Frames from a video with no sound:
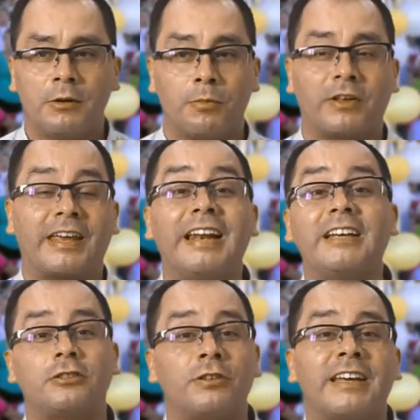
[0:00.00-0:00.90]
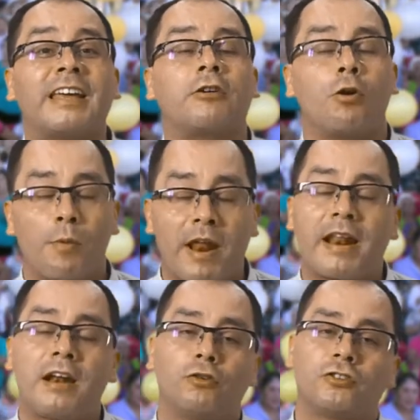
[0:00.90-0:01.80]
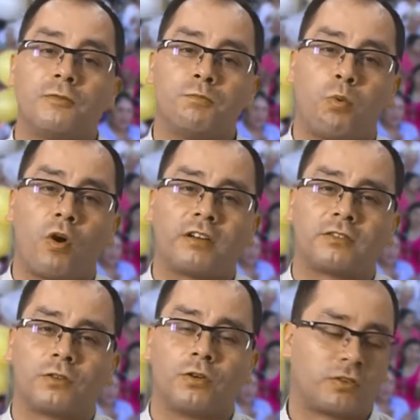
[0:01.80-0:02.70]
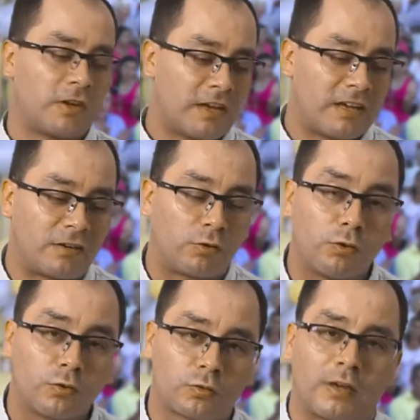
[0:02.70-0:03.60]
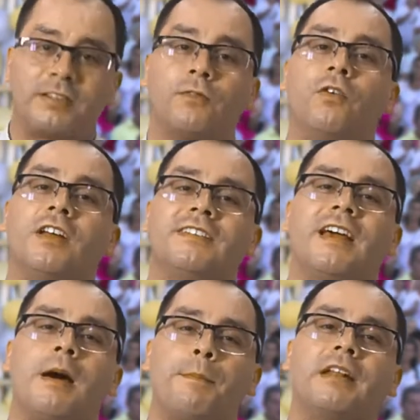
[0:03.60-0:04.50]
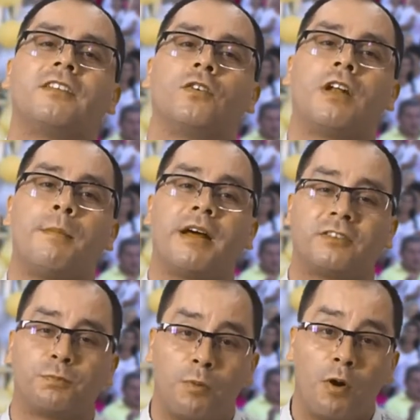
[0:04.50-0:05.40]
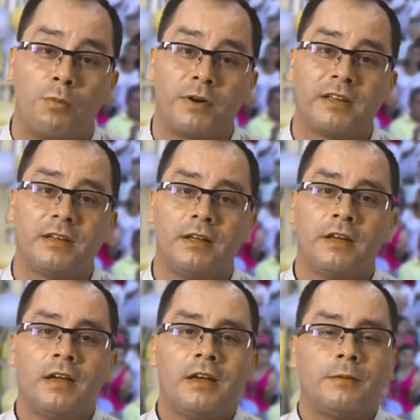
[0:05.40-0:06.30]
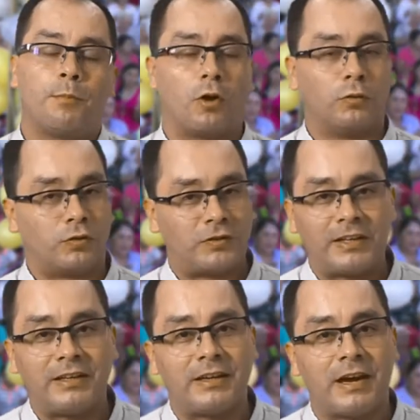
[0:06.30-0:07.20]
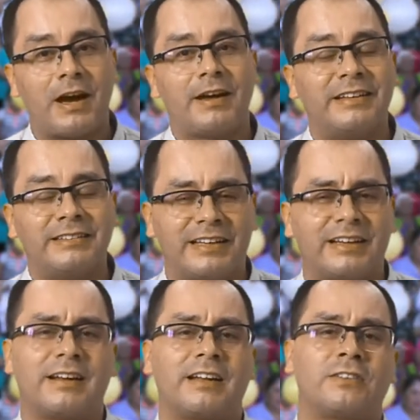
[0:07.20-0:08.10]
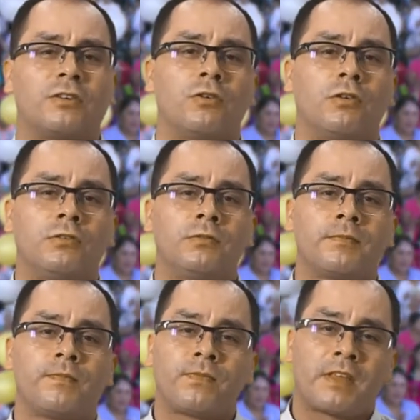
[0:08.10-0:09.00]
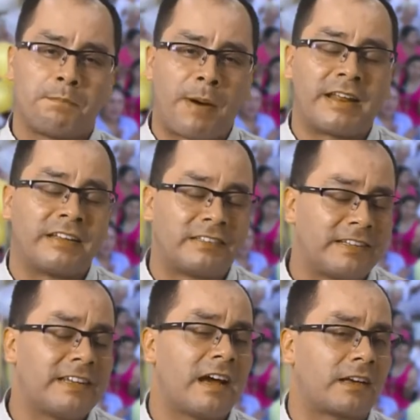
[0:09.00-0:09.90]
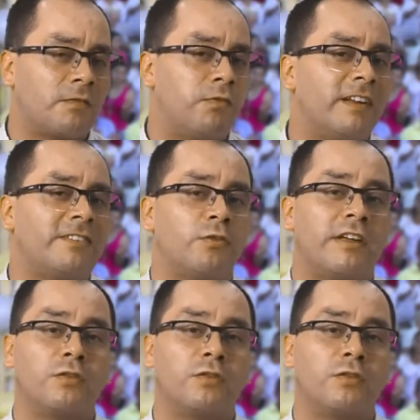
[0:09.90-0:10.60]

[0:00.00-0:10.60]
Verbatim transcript: Porque el hecho de que cobraran los impuestos, incluso así fuese a la persona más pobre, producía indignación, parecía que fuese una